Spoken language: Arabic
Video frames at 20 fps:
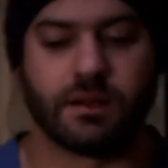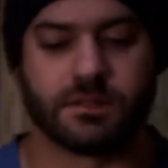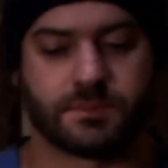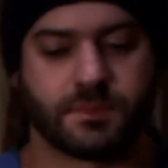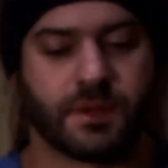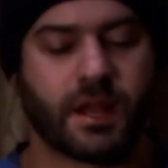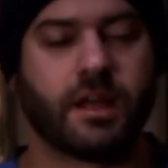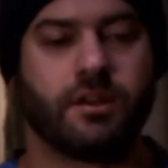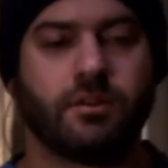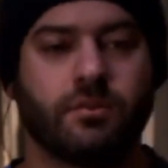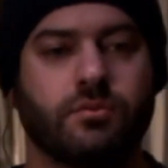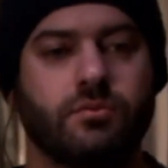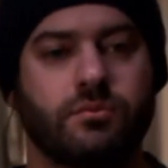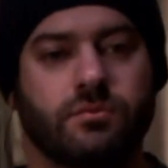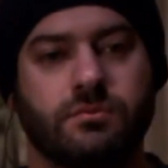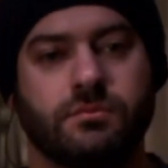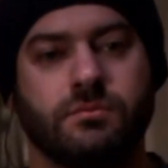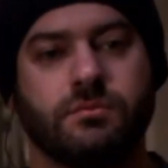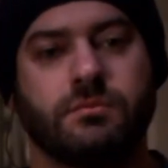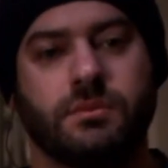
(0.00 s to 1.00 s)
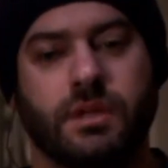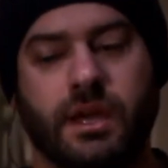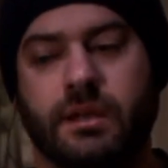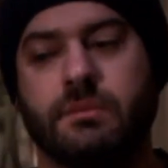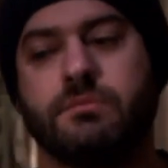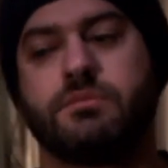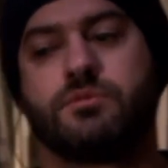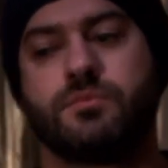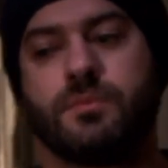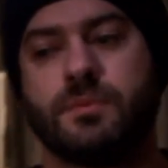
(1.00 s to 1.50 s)
غصب عنه
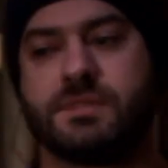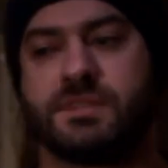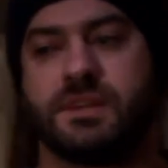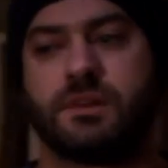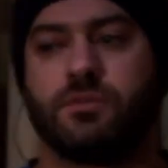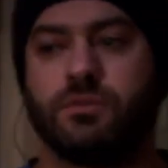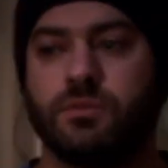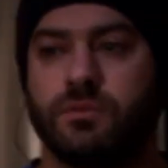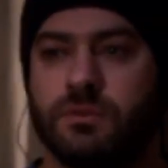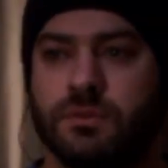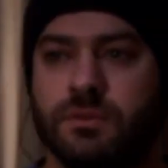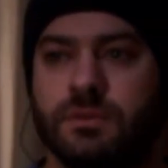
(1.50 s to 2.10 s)
يعني مم. مش بمزاجه